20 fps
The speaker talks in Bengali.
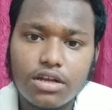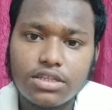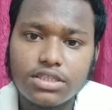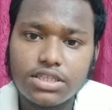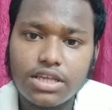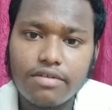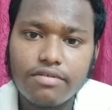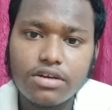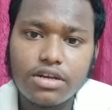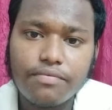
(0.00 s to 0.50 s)

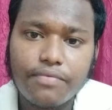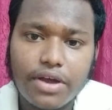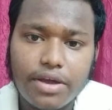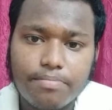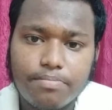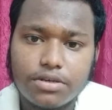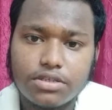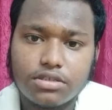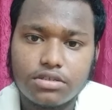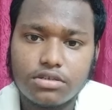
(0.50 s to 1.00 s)
সেভেন্টি
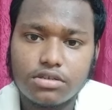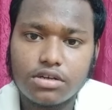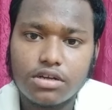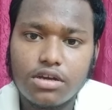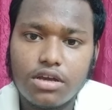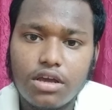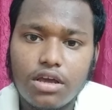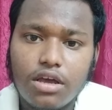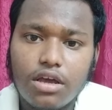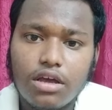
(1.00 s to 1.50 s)
ফাইভ পার্সেন্ট
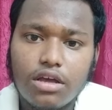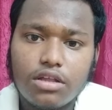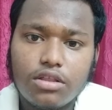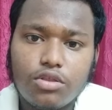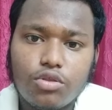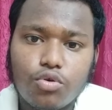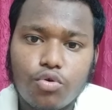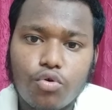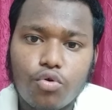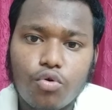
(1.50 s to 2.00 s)

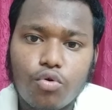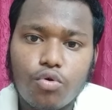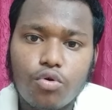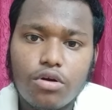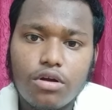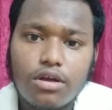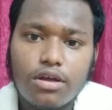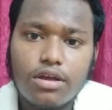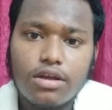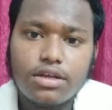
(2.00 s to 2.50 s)
তো
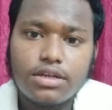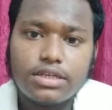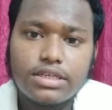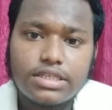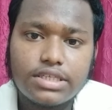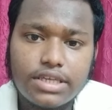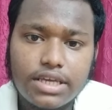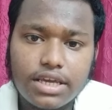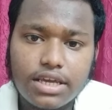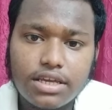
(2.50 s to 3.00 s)

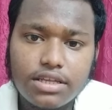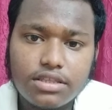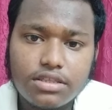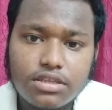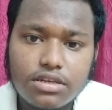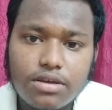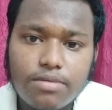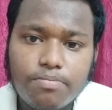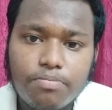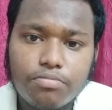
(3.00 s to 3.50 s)

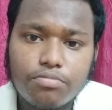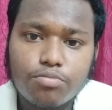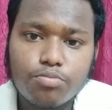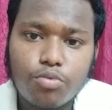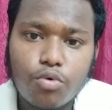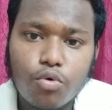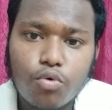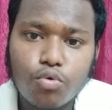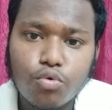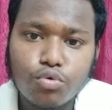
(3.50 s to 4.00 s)
সেক্ষেত্রে
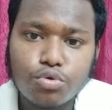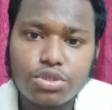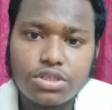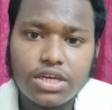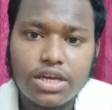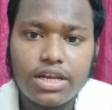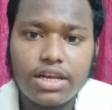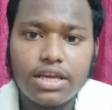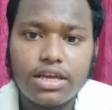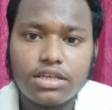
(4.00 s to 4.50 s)
বহু
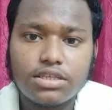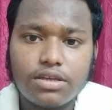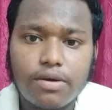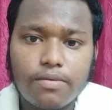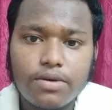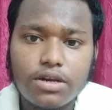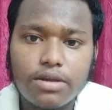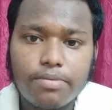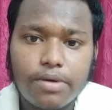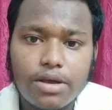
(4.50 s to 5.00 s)
ছেলে
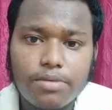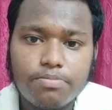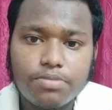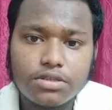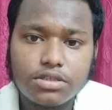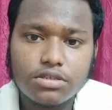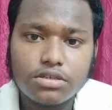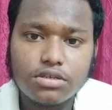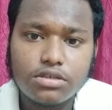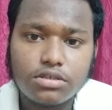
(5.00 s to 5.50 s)
সেভেন্টি ফাইভ
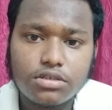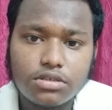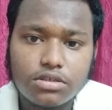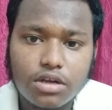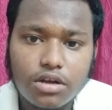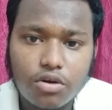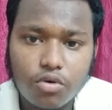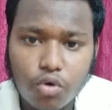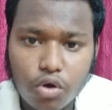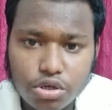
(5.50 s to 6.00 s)
পার্সেন্ট
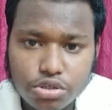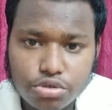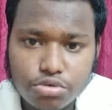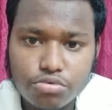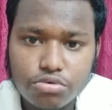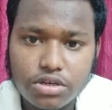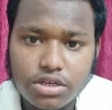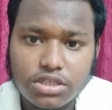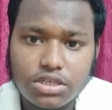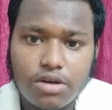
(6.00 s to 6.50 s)
ক্রস
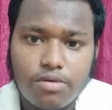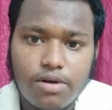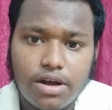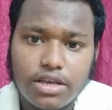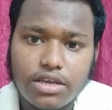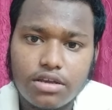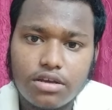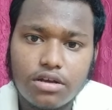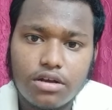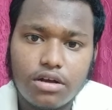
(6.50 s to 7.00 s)
করে
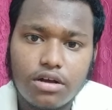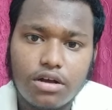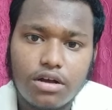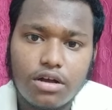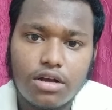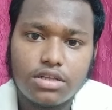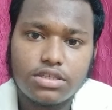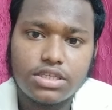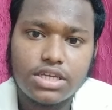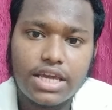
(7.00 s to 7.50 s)
যাওয়ায়
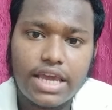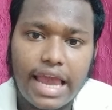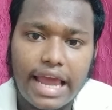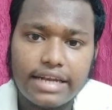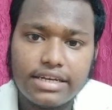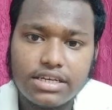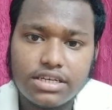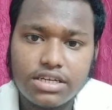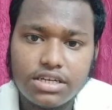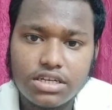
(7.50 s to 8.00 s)
যে
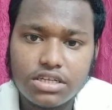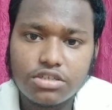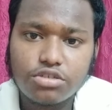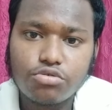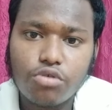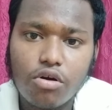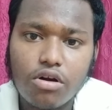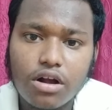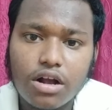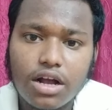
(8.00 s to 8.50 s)
ক্যান্ডিডেটের
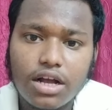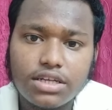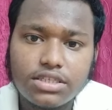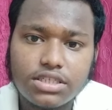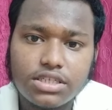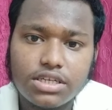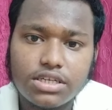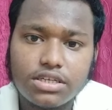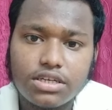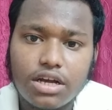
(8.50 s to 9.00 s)
সংখ্যা
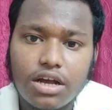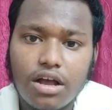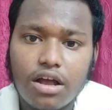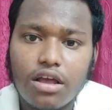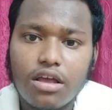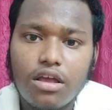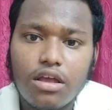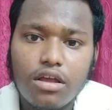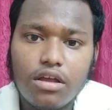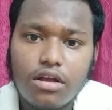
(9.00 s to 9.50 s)
সেটা
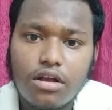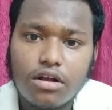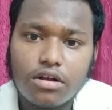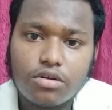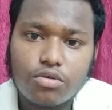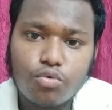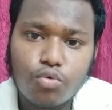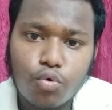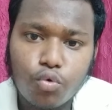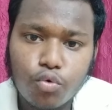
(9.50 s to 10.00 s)

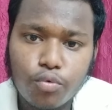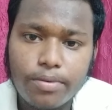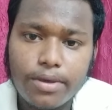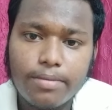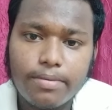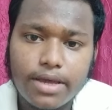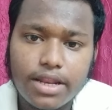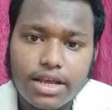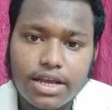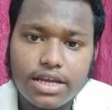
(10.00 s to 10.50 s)
খুবই
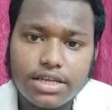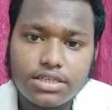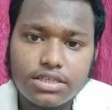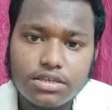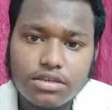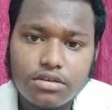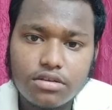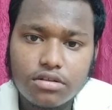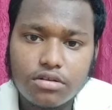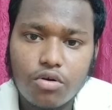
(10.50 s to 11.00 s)
বেড়ে
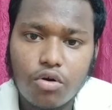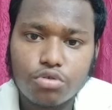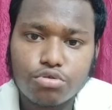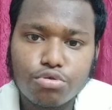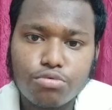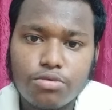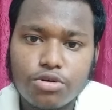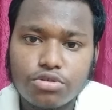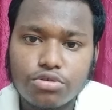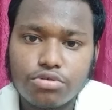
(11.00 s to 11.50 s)
গেছে গত
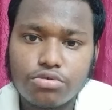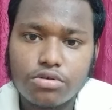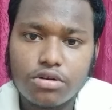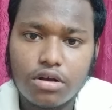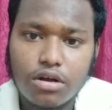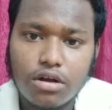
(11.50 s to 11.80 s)
বছর